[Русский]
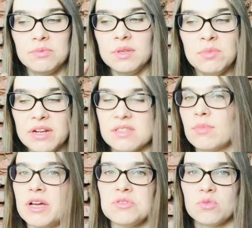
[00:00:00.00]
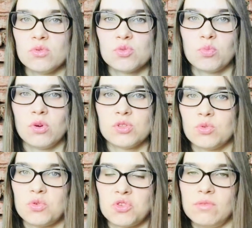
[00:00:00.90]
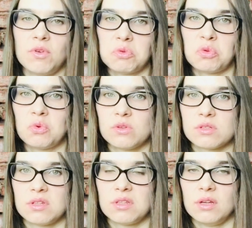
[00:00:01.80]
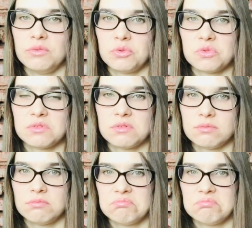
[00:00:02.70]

и мелизматику использует очень виртуозно, да, то есть